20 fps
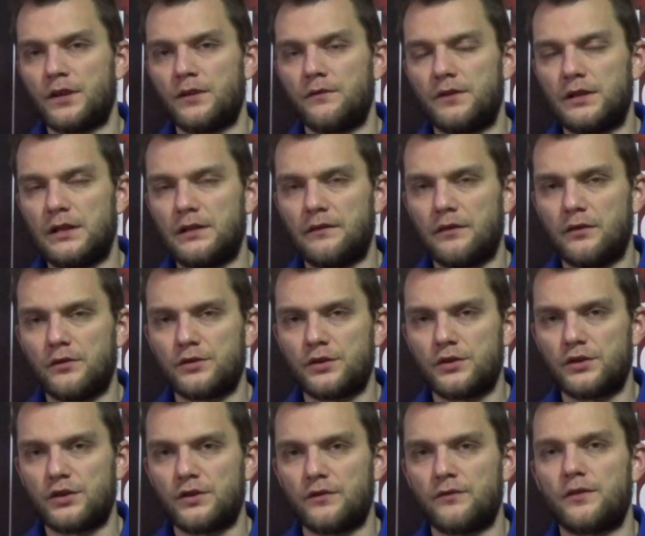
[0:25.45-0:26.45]
i wydawało
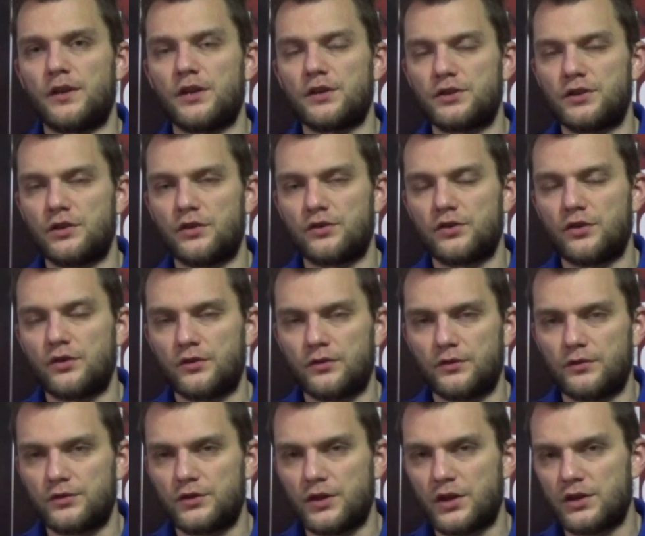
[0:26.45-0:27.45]
się, że wreszcie
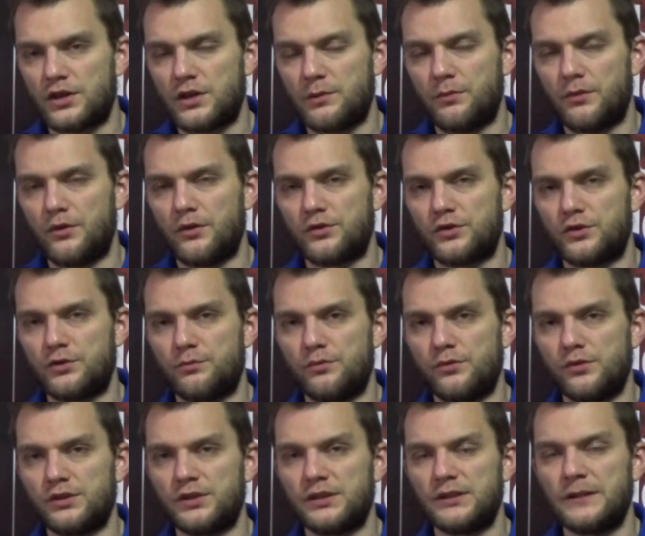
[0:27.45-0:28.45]
osiągnie po 3
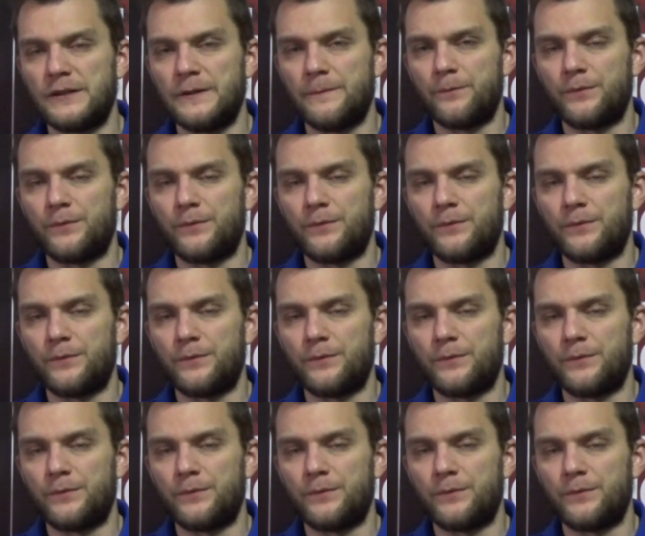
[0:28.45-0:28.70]
punkty.